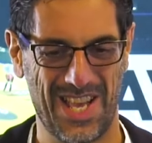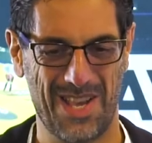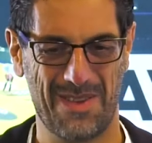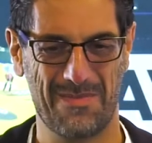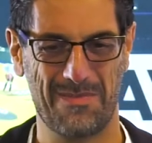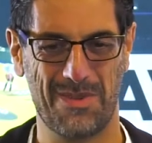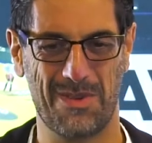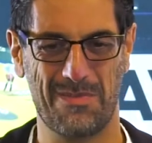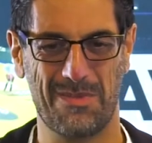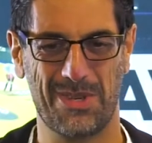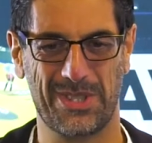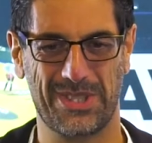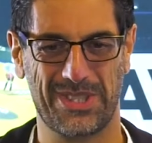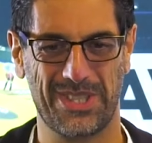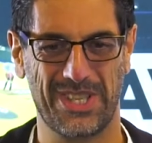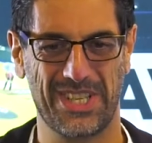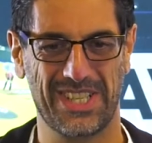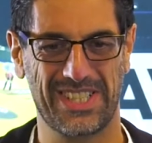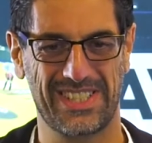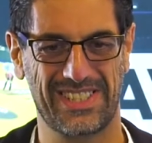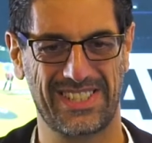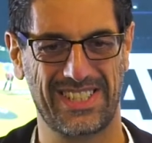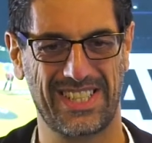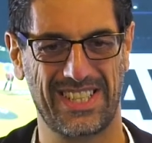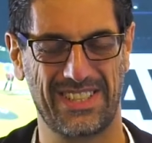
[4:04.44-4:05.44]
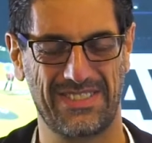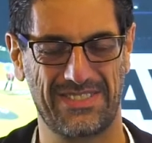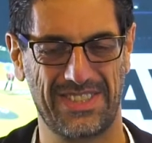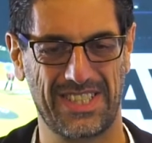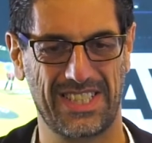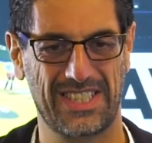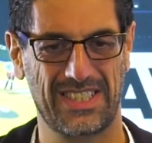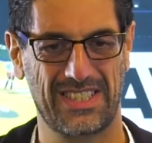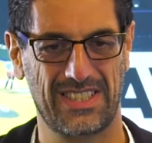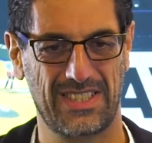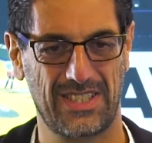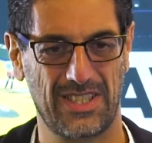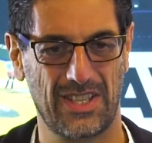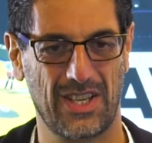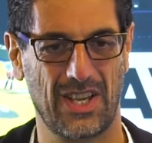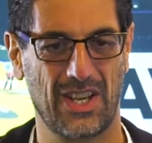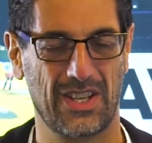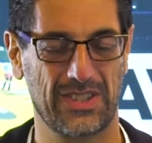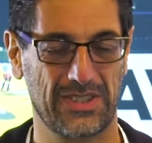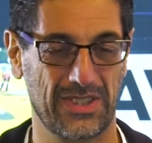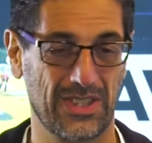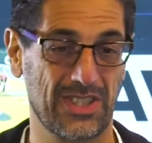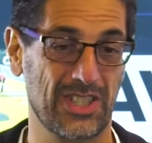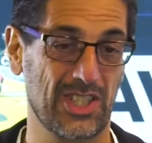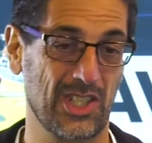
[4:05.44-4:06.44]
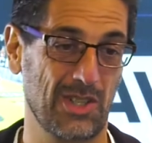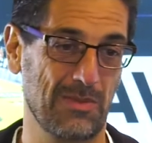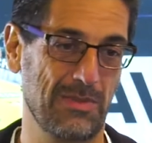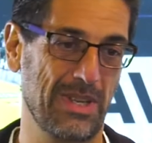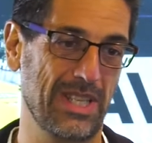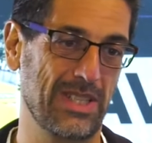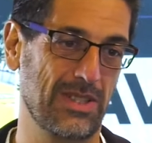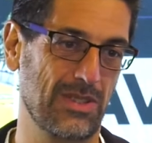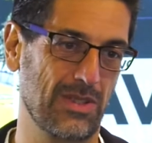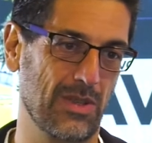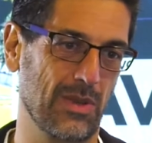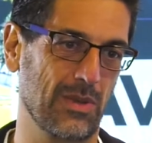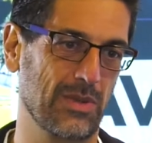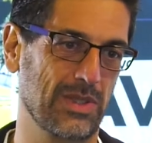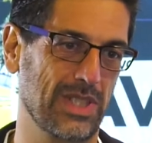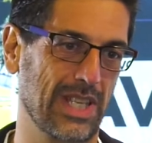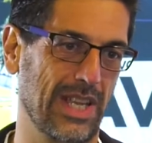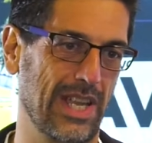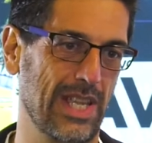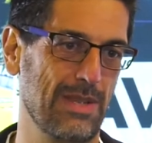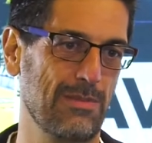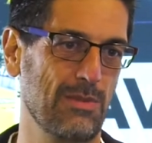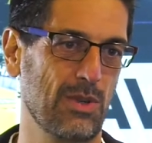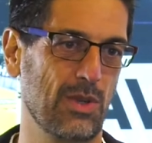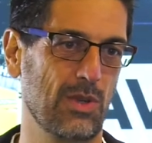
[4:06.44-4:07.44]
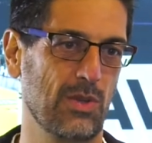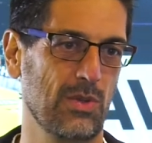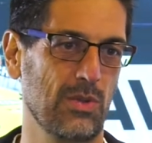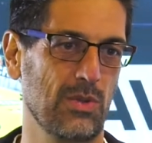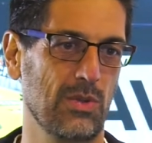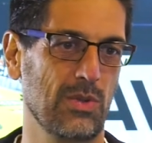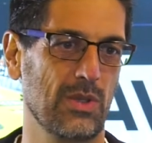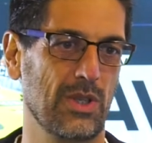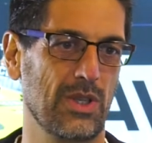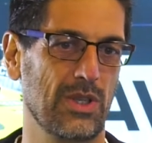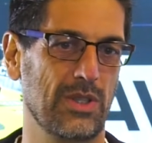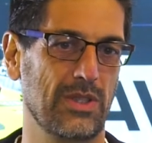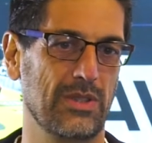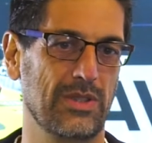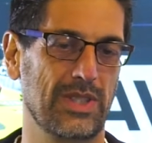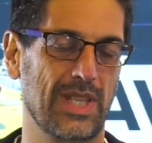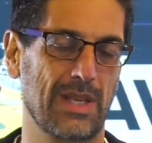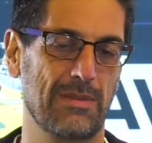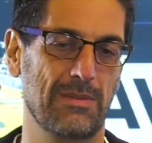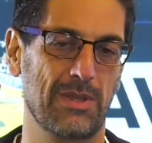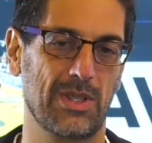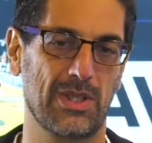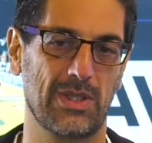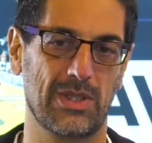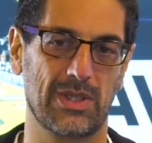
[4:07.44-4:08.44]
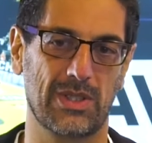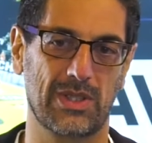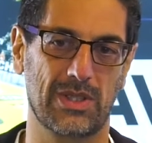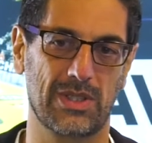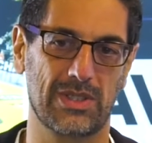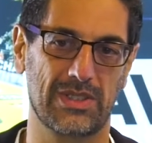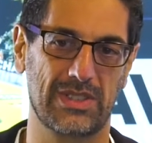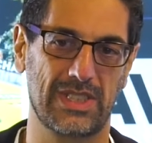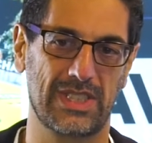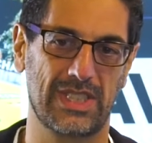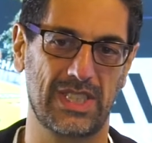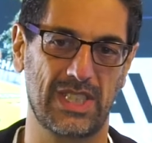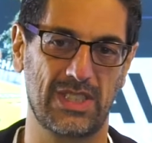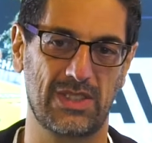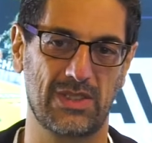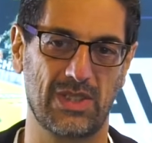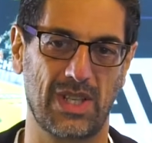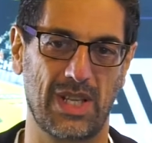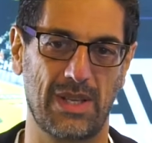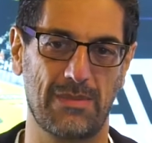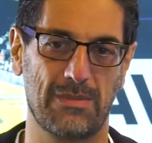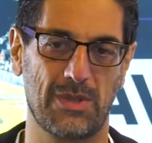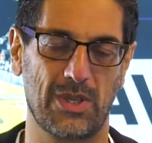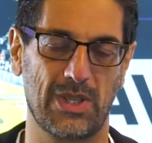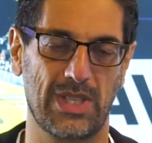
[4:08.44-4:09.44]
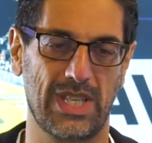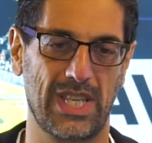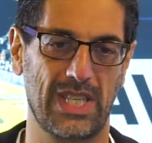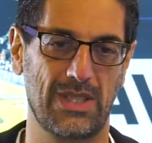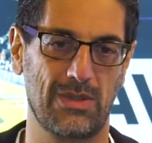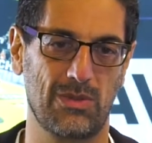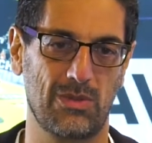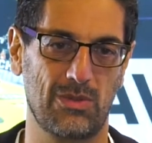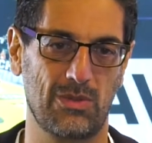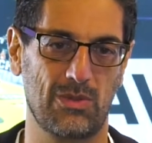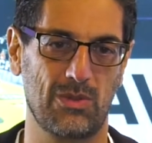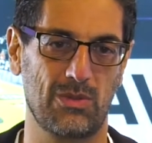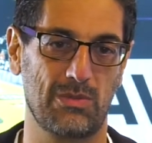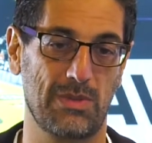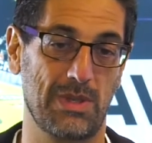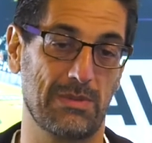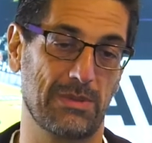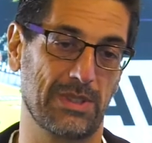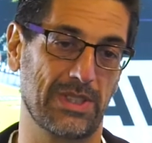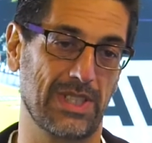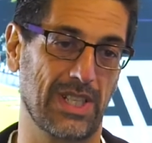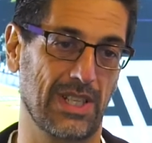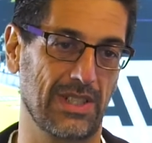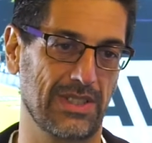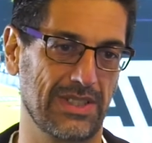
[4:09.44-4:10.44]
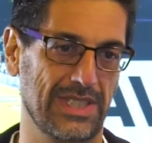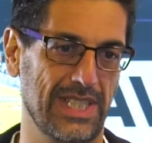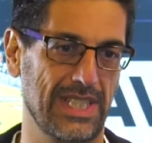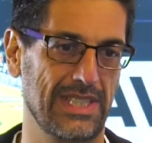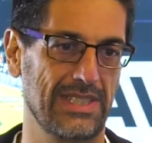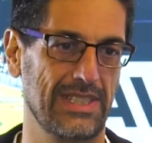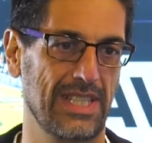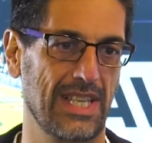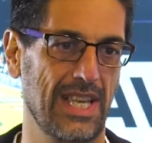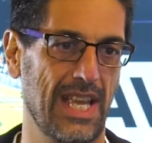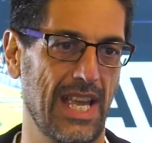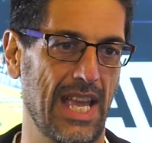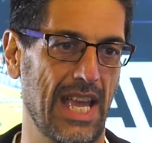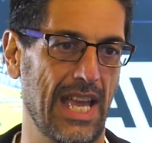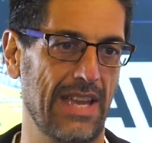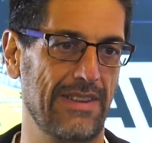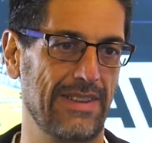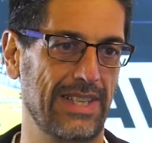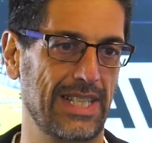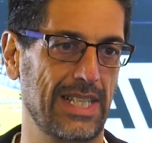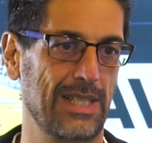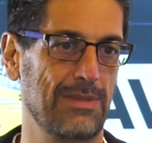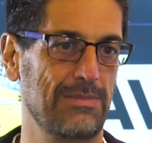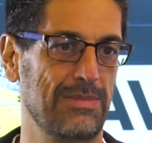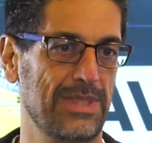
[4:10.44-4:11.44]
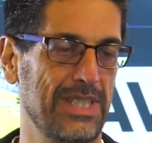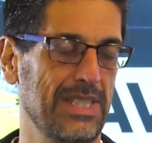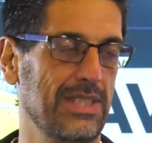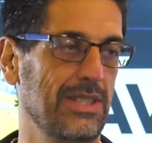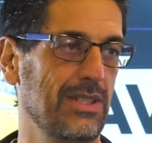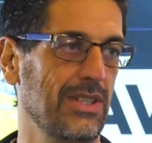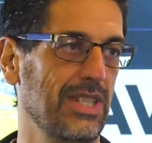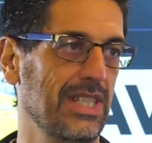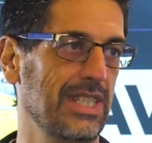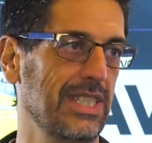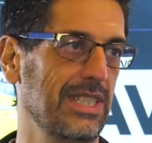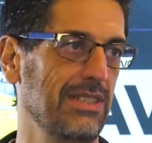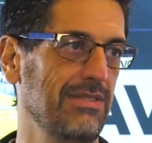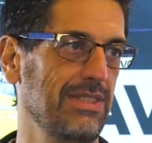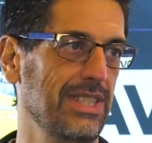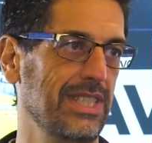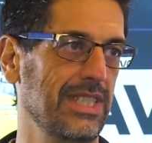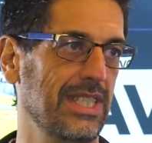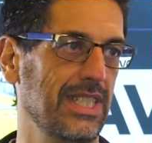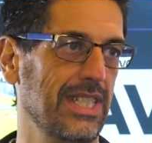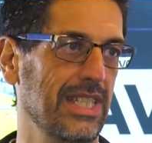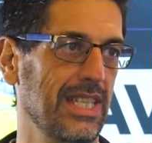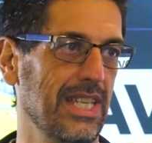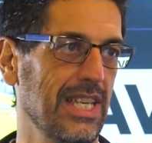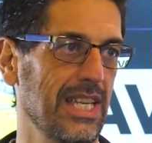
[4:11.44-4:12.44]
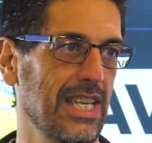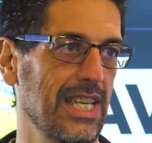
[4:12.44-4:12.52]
mon moteur, c'est en tant que géomètre, on travaille beaucoup, notamment quand c'était sur la Maurienne ou, ou, même en Tarentaise, avec les petites collectivités.